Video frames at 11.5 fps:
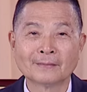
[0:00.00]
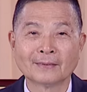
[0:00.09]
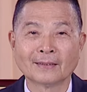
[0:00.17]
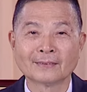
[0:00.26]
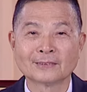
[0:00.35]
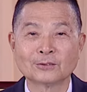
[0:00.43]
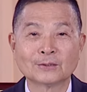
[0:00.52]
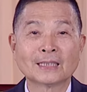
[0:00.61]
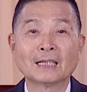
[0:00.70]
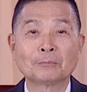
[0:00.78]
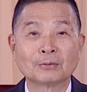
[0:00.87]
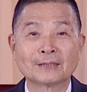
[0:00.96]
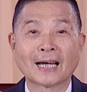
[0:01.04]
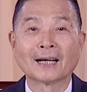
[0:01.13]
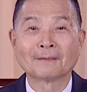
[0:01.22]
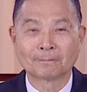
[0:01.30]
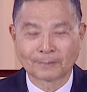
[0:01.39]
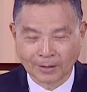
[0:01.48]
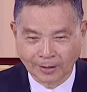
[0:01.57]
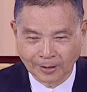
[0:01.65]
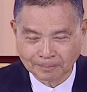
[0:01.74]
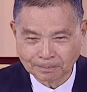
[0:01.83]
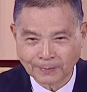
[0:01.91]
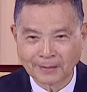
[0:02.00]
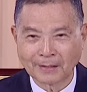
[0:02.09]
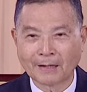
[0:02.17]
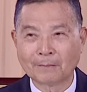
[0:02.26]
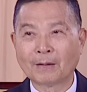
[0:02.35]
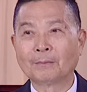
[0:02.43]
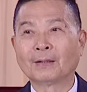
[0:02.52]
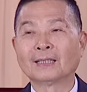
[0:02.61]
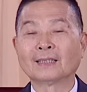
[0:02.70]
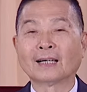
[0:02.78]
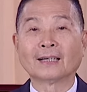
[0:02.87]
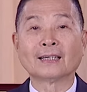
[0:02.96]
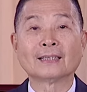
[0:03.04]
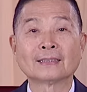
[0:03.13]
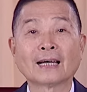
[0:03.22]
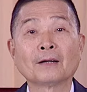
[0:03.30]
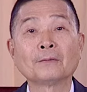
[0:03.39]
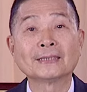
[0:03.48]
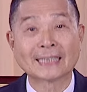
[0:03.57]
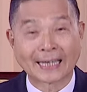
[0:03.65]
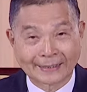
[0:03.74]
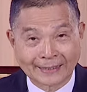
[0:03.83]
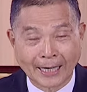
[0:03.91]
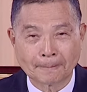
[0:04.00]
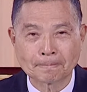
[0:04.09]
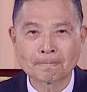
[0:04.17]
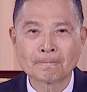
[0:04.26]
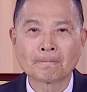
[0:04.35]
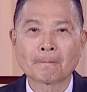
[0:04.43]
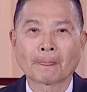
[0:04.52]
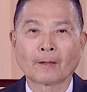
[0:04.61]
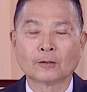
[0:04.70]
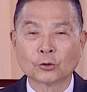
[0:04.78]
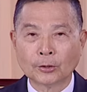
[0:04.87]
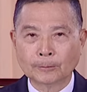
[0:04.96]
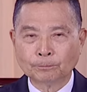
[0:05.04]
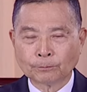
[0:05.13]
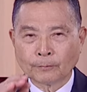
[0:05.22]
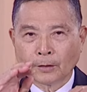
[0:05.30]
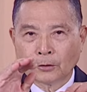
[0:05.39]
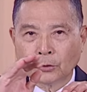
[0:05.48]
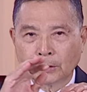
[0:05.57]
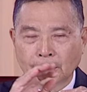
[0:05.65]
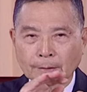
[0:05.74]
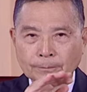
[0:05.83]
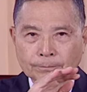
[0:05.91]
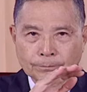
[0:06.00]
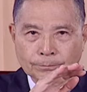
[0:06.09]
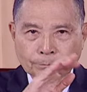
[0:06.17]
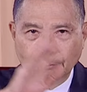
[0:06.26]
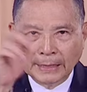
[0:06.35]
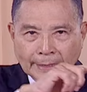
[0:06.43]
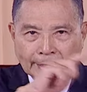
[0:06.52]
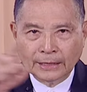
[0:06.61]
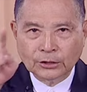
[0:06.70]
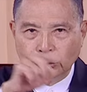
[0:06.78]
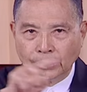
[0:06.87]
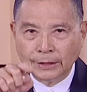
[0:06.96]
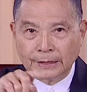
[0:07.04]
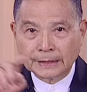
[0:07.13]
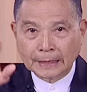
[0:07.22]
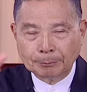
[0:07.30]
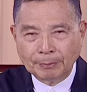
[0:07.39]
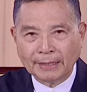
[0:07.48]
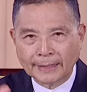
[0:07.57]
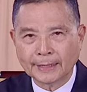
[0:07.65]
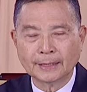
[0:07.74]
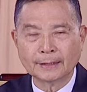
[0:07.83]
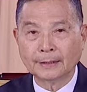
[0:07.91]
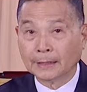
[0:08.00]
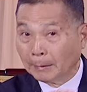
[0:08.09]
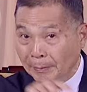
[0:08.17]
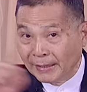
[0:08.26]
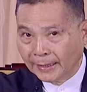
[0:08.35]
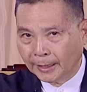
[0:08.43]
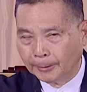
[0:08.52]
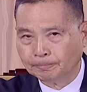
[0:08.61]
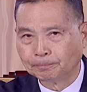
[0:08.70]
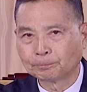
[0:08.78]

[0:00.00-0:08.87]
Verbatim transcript: 啊，时间也不长啊，啊，慢慢他也他也会长大，啊，所以所以这个命运，人的这个命运，你的命运，